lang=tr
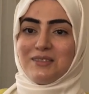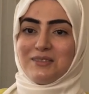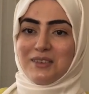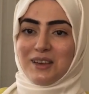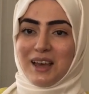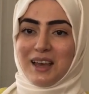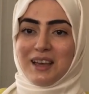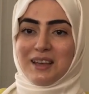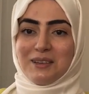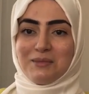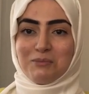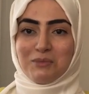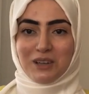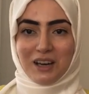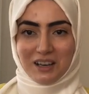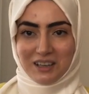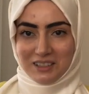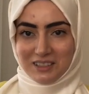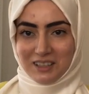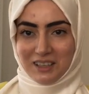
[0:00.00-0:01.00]
ve
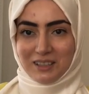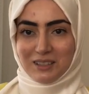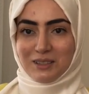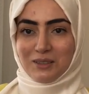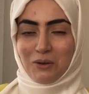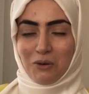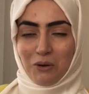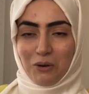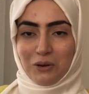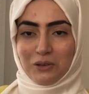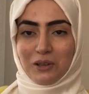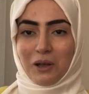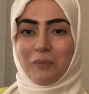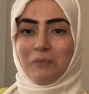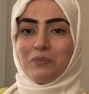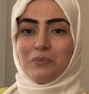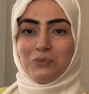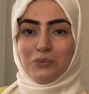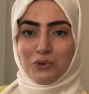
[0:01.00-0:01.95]
bırakacağız orada.